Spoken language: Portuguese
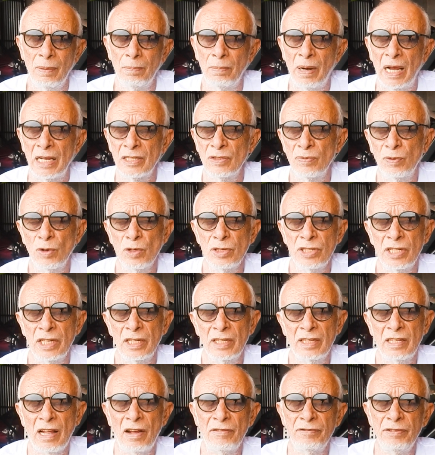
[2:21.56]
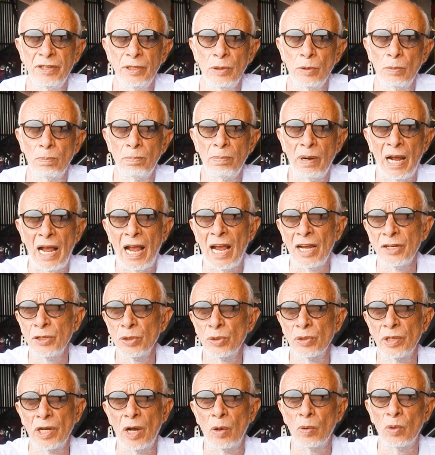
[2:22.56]
mas você está vindo
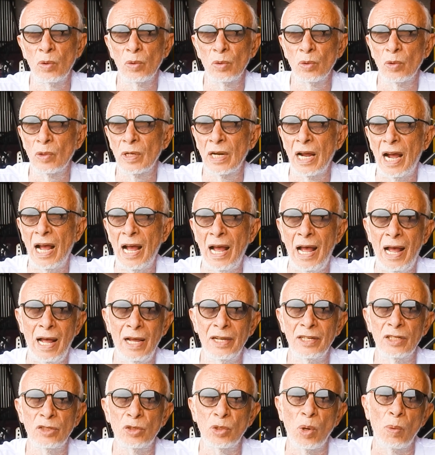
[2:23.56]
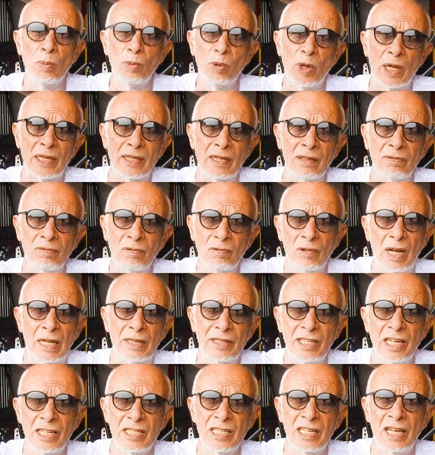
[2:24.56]
baixo em algum lugar e toma uma,
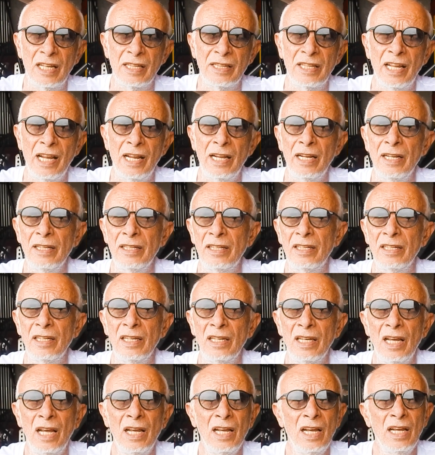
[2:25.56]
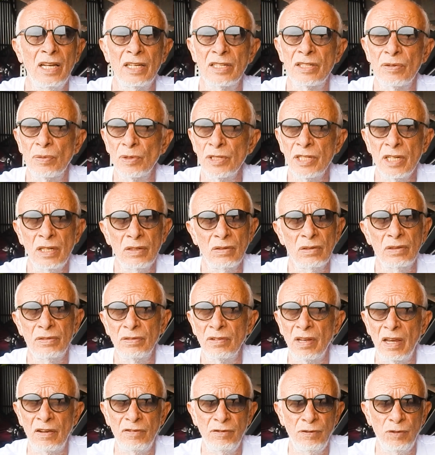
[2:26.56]
uma descendente. Se você não
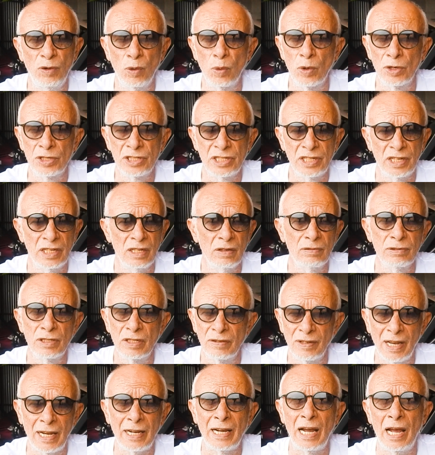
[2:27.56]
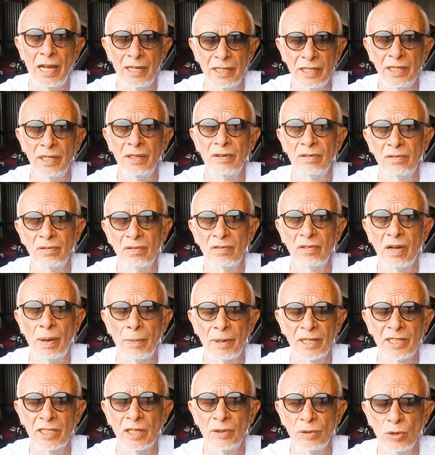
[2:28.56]
tiver força, você vai cair,
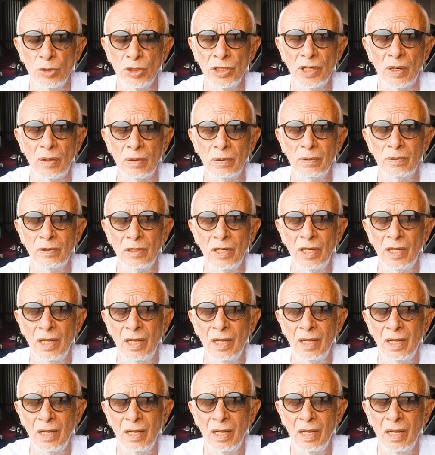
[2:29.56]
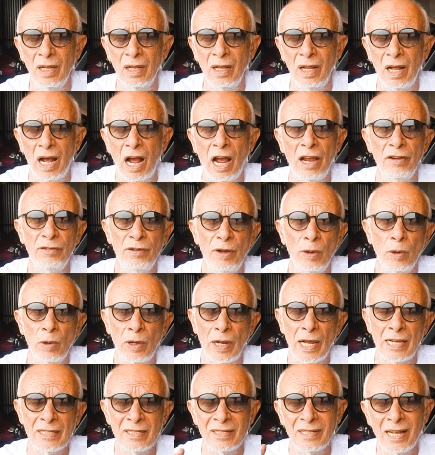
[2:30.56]
vai bater no chão. Aí vem o
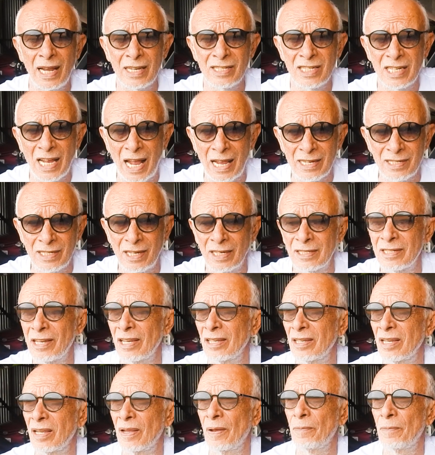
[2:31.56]
caso das asas.